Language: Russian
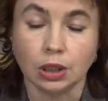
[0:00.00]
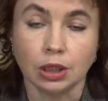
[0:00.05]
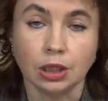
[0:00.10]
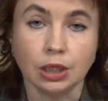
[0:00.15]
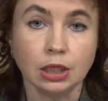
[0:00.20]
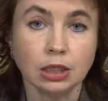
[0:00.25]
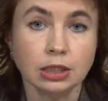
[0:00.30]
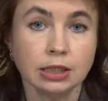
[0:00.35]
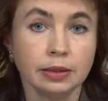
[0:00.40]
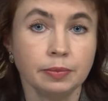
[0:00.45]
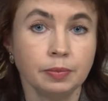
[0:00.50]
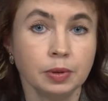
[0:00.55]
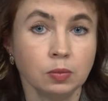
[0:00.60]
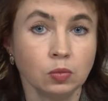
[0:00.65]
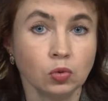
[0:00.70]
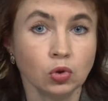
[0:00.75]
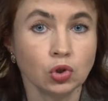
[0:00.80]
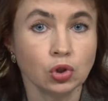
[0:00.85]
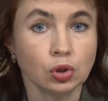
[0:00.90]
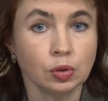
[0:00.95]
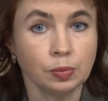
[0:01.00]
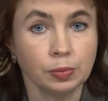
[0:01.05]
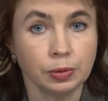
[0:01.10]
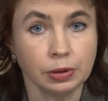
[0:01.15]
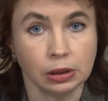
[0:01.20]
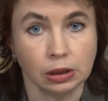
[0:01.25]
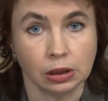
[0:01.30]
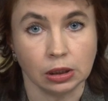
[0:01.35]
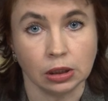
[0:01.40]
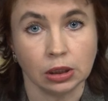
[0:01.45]
Если бы можно
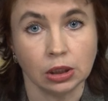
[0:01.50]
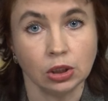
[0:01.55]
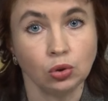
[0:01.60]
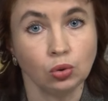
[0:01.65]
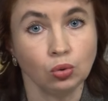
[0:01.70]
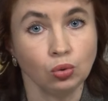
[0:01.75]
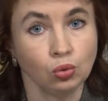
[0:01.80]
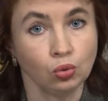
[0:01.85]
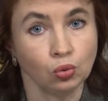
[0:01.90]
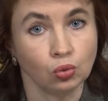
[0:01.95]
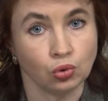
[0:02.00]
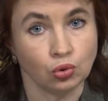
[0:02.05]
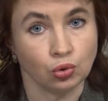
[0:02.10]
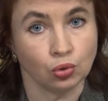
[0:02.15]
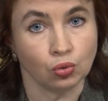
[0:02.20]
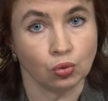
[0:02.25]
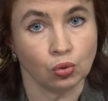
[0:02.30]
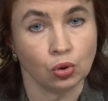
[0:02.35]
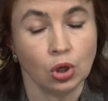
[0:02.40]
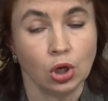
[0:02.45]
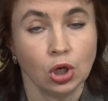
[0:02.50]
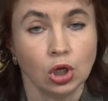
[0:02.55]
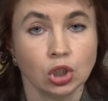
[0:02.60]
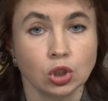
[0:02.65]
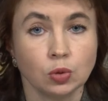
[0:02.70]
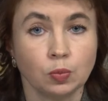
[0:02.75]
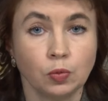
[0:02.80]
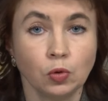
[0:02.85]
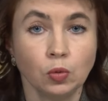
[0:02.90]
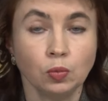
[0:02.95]
было эту точку
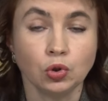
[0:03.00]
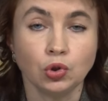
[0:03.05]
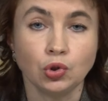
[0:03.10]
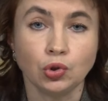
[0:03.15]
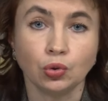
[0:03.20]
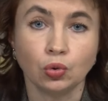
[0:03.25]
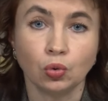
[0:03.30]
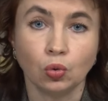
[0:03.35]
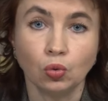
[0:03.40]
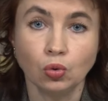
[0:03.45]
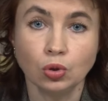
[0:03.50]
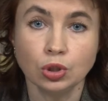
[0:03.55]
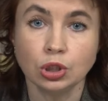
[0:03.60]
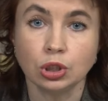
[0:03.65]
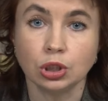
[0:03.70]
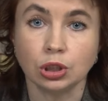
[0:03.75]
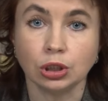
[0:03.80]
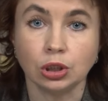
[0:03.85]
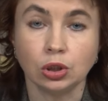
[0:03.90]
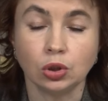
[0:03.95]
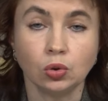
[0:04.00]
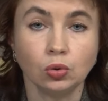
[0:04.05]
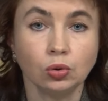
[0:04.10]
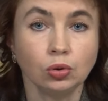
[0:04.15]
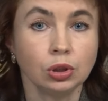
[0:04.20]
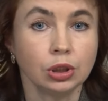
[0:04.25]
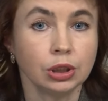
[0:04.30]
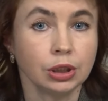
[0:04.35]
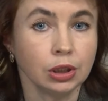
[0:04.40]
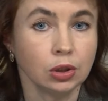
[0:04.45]
с помощью острой
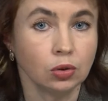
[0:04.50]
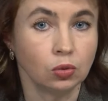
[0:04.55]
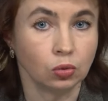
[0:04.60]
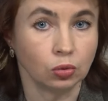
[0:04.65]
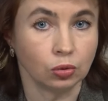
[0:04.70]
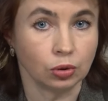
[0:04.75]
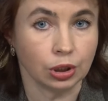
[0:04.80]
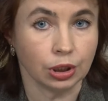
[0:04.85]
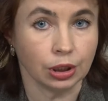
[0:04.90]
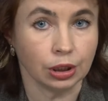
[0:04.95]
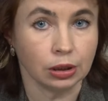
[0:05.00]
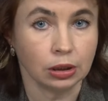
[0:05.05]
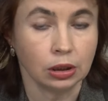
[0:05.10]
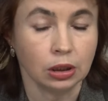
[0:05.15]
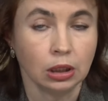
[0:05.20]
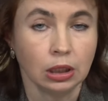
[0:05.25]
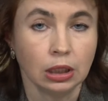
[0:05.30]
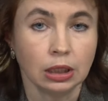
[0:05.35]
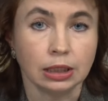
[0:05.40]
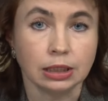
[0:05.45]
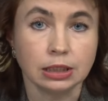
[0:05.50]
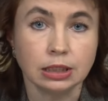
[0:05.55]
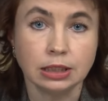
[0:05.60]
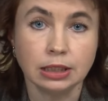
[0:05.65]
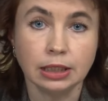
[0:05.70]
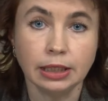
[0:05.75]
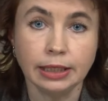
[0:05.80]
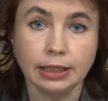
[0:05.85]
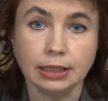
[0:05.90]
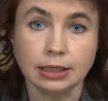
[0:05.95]
тонкой иголки
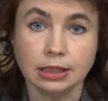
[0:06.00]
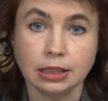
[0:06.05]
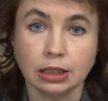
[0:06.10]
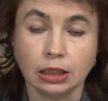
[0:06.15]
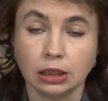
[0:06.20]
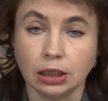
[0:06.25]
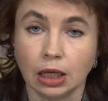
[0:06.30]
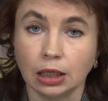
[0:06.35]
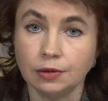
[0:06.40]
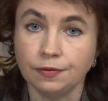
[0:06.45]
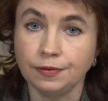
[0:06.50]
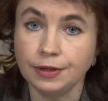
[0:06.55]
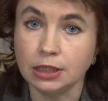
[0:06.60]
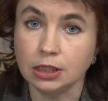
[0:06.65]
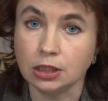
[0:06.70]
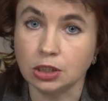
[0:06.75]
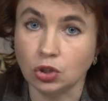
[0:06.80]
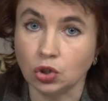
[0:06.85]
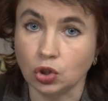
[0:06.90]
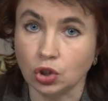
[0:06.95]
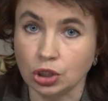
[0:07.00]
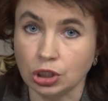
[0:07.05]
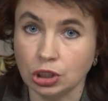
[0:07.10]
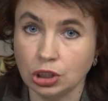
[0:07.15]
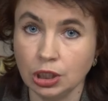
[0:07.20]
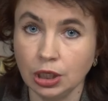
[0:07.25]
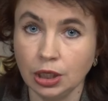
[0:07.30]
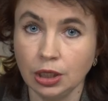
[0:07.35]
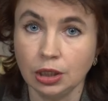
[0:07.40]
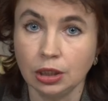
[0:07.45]
разделить на 200
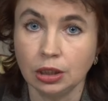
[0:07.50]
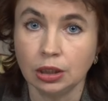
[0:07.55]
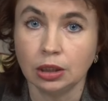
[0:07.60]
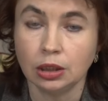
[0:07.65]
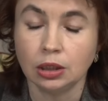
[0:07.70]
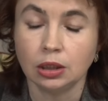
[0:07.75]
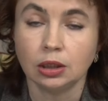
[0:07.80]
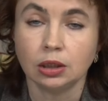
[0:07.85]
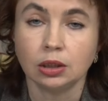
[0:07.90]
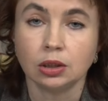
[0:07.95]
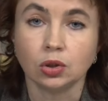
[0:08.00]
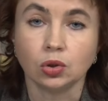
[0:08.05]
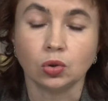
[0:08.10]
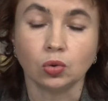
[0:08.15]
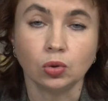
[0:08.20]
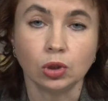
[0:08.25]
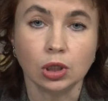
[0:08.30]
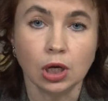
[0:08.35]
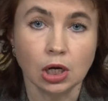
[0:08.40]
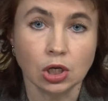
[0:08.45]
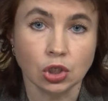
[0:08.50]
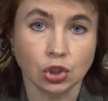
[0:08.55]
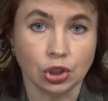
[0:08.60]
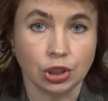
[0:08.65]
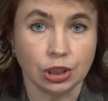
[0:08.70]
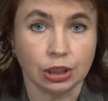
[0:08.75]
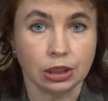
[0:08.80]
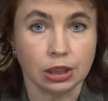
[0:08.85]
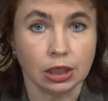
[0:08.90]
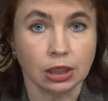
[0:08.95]
частей, то
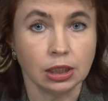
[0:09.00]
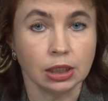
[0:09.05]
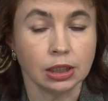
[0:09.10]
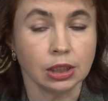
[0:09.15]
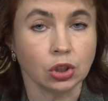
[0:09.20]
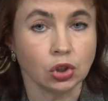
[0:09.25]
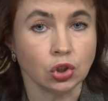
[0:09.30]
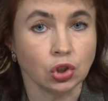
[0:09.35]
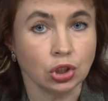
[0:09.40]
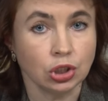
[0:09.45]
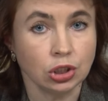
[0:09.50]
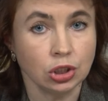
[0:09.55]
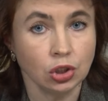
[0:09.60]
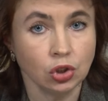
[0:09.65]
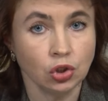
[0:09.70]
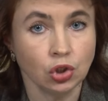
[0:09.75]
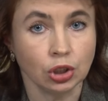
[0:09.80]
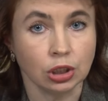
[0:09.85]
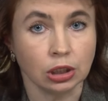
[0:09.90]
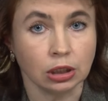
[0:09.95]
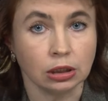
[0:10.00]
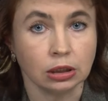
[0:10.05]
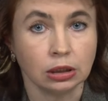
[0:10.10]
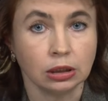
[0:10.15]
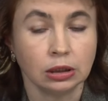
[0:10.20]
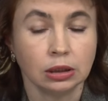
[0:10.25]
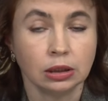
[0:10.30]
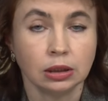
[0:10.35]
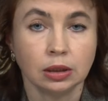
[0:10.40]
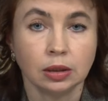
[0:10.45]
каждая такая частичка
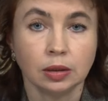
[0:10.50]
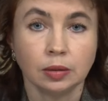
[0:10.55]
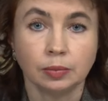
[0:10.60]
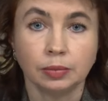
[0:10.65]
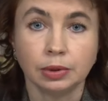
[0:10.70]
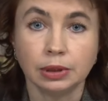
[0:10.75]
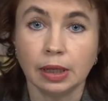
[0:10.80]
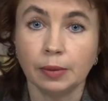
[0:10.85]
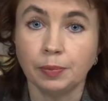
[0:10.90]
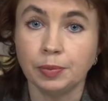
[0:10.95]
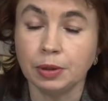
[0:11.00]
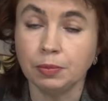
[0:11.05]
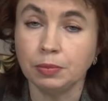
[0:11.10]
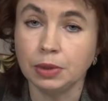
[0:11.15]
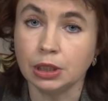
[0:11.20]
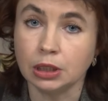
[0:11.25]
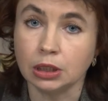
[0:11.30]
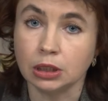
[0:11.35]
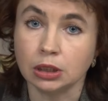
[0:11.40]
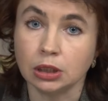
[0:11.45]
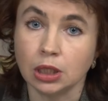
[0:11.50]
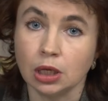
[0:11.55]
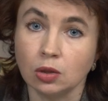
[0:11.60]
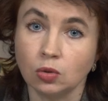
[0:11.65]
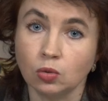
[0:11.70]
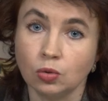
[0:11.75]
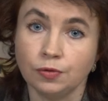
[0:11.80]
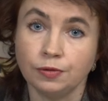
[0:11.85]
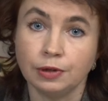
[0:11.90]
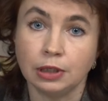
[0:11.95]
была примерно
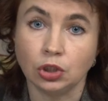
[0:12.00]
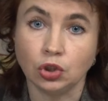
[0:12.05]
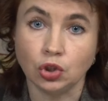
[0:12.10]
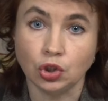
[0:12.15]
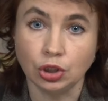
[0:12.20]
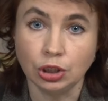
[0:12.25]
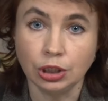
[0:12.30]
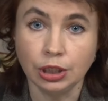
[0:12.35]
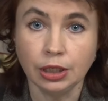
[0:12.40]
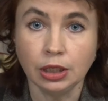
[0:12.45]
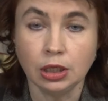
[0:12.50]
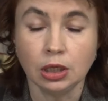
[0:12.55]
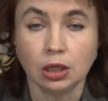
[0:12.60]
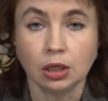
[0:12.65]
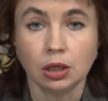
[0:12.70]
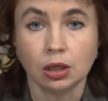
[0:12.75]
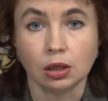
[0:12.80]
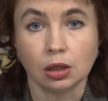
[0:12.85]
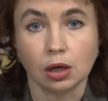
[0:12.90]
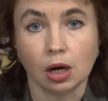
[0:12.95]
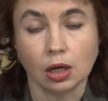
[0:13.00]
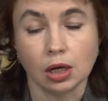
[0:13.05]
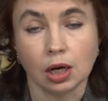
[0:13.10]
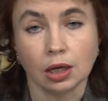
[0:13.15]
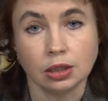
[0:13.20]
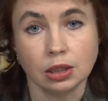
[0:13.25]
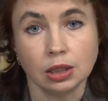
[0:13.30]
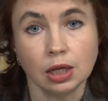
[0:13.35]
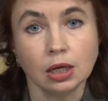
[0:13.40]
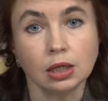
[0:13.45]
такой величины, как
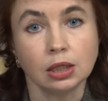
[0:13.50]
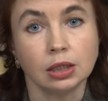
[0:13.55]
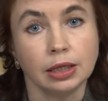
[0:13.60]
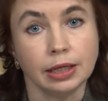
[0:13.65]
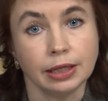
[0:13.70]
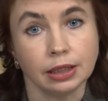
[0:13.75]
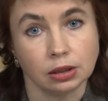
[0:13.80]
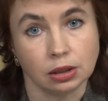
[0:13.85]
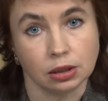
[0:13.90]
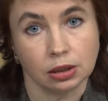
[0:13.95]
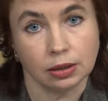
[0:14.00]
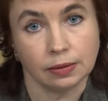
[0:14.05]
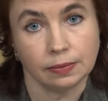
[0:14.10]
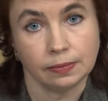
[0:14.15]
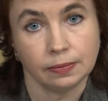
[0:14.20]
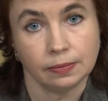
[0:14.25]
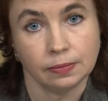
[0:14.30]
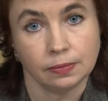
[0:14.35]
одна клетка.